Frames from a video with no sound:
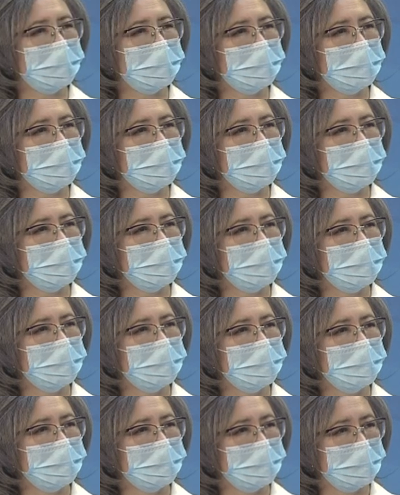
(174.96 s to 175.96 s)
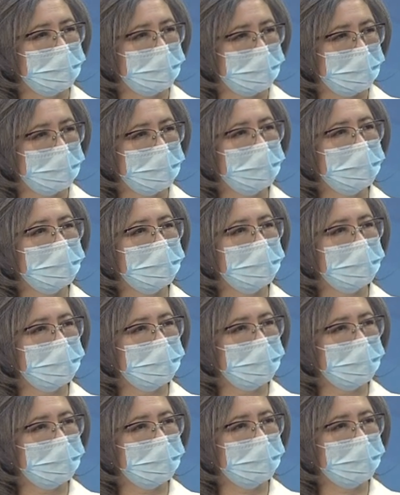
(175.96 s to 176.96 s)
дома занимаемся вдвоем.
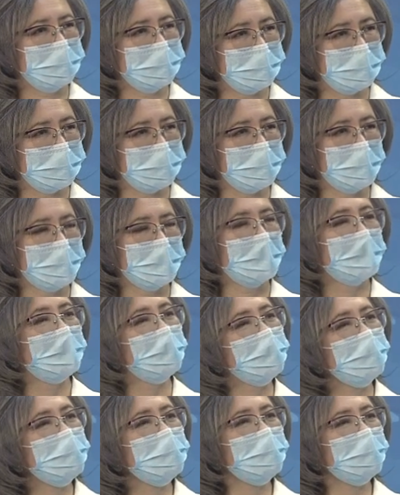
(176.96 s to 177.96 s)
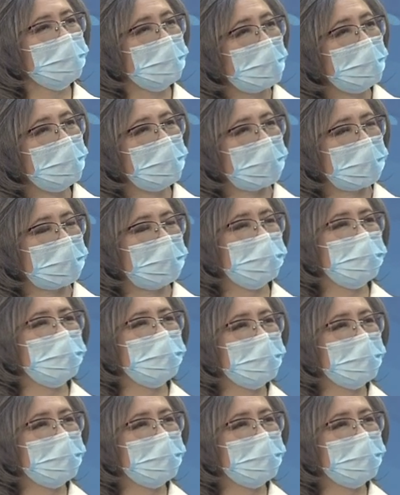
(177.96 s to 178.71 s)
Угу ну, вам нас... хорошо,